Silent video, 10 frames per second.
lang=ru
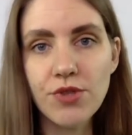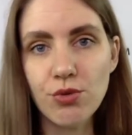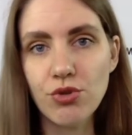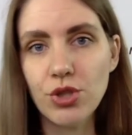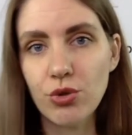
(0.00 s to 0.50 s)
с
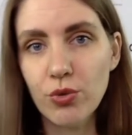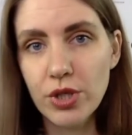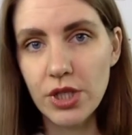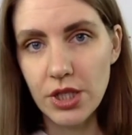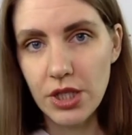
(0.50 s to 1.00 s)

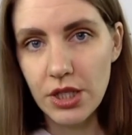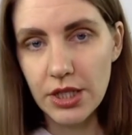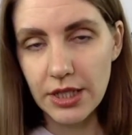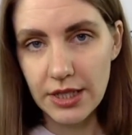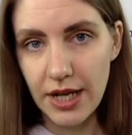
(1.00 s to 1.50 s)
аудиторией и
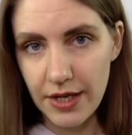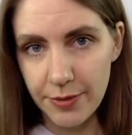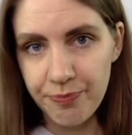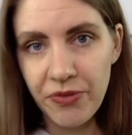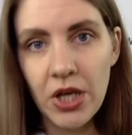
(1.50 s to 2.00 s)
так далее?